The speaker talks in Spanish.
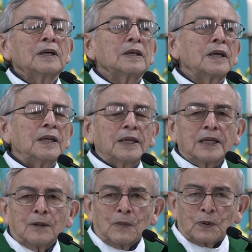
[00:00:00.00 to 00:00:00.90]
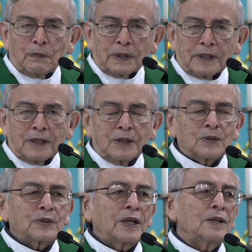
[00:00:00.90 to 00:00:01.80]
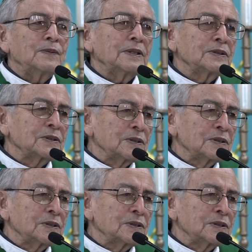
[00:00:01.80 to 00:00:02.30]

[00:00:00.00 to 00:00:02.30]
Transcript: quedaríamos perdidos tal vez.